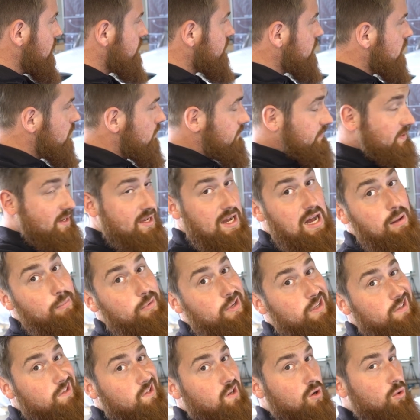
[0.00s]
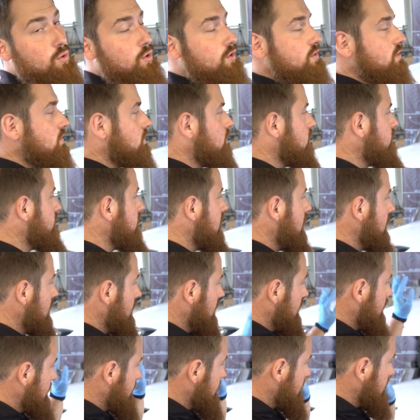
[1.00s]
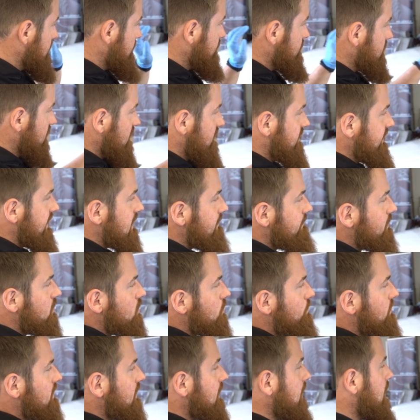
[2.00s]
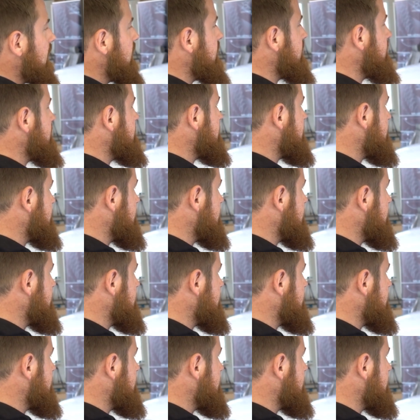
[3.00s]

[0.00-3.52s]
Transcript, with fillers: noch drauf, Keramik ist ja auch noch drauf. Ähm, das Leder wird nochmal gereinigt,